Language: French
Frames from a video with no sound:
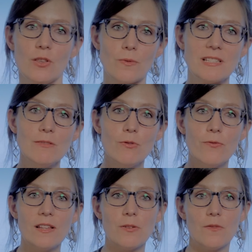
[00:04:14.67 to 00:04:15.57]
Donc si vous
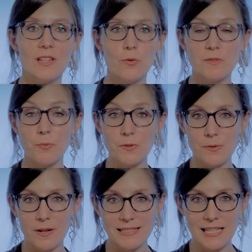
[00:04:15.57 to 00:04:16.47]
faites une vidéo
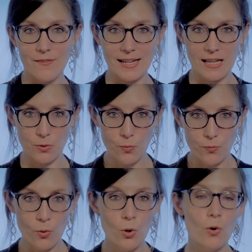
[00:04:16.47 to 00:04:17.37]
sponsorisée avec un
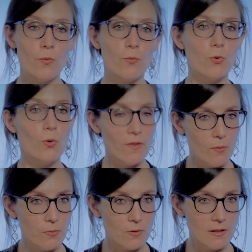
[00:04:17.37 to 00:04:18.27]
enfant, vous devez
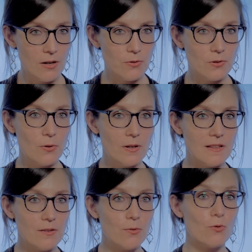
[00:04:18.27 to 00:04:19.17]
obtenir une
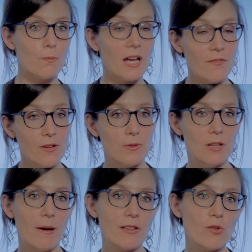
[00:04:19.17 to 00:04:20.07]
autorisation du préfet du
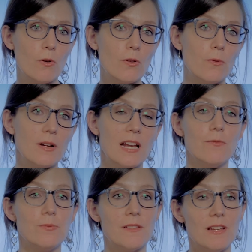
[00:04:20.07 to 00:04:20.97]
département dans lequel
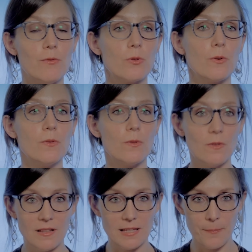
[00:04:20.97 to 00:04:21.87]
vous avez votre
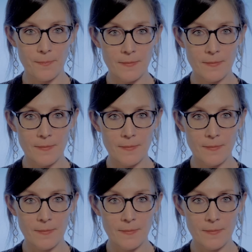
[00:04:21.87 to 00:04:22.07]
société.